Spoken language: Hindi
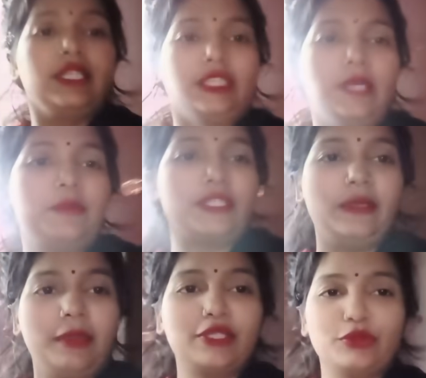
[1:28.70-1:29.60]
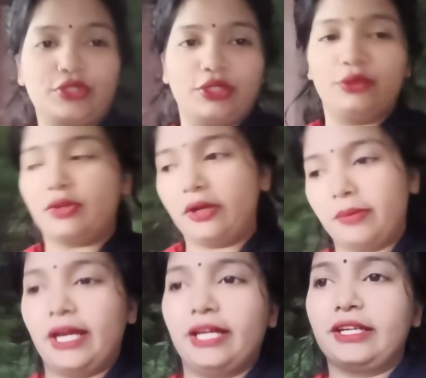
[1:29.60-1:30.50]
तब से मैं सोच रही हूँ कब
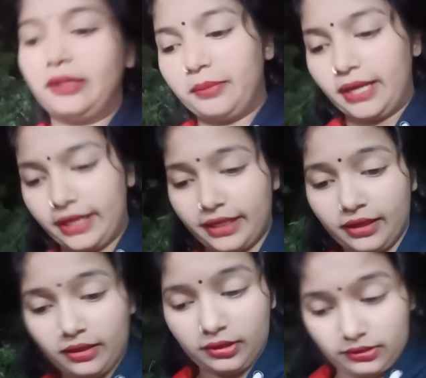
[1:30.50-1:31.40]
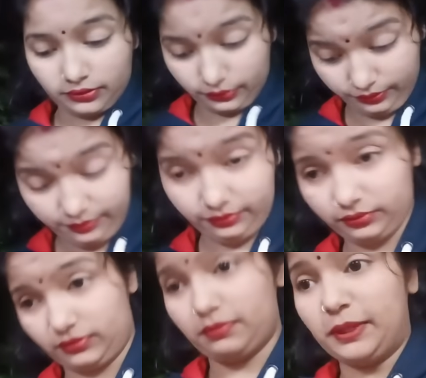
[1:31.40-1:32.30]
आएँ कब आएँ
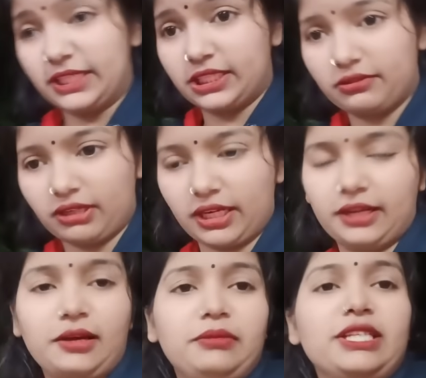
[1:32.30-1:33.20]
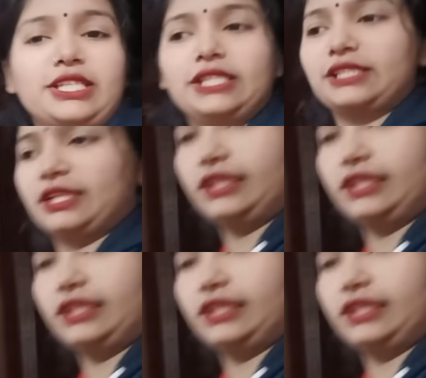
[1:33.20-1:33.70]
बेडशीट वगैरह हमने चेंज कर